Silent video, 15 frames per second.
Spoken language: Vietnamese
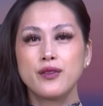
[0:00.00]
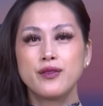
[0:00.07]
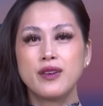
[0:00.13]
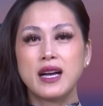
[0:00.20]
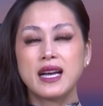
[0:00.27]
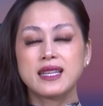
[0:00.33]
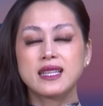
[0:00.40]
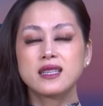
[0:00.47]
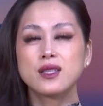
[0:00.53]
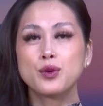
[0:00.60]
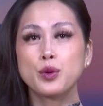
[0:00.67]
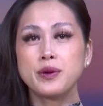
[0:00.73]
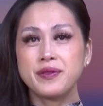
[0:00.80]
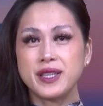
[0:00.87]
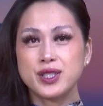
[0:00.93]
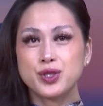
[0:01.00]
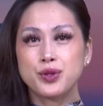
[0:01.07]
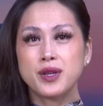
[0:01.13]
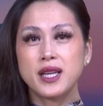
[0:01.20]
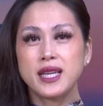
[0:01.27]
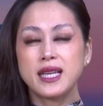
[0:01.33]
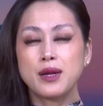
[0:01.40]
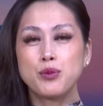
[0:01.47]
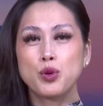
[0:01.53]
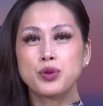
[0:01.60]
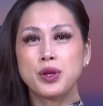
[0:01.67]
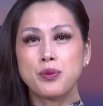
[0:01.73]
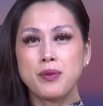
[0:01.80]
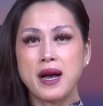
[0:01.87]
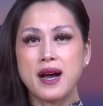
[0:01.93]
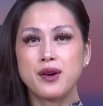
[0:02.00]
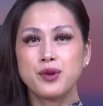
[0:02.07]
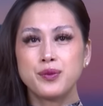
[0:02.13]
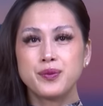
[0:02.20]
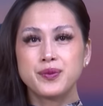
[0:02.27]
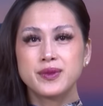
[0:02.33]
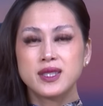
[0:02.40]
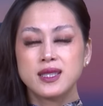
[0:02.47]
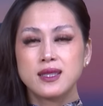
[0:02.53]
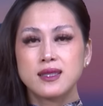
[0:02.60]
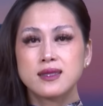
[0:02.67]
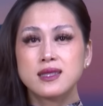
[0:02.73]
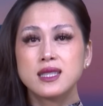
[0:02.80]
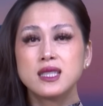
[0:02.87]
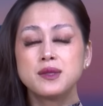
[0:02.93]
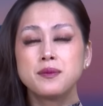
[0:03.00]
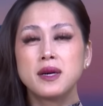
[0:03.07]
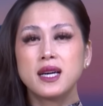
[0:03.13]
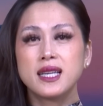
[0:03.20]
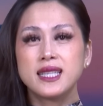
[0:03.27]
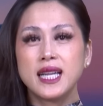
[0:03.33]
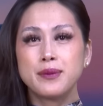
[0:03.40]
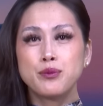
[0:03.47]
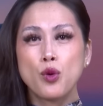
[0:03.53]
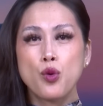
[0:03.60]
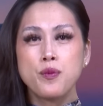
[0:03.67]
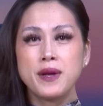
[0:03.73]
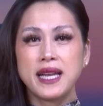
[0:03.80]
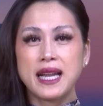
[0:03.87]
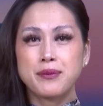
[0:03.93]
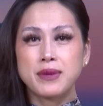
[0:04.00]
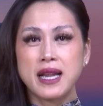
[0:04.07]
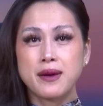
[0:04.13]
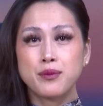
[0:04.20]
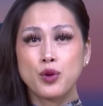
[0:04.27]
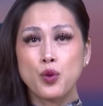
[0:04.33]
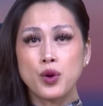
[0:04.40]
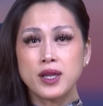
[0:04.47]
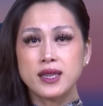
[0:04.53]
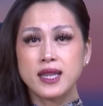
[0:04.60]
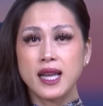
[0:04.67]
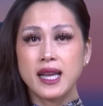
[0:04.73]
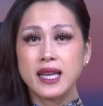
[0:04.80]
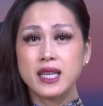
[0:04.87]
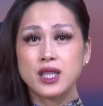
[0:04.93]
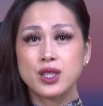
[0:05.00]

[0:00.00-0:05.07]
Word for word: Và kính thưa quý vị, sau đây là một thông báo. Thư mời đêm 45 năm quốc tế